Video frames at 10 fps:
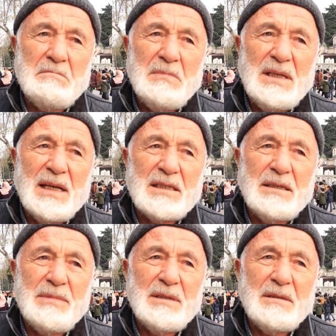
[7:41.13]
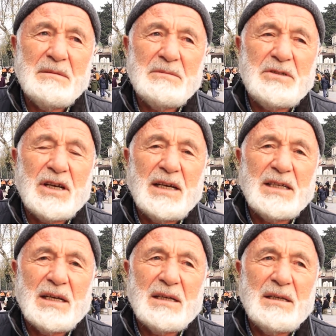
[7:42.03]
millet şimdi
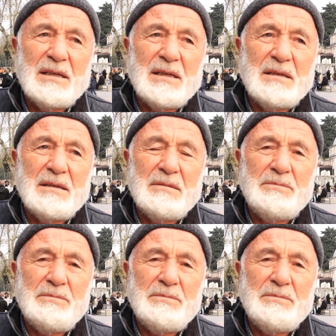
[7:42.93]
çıkacak e,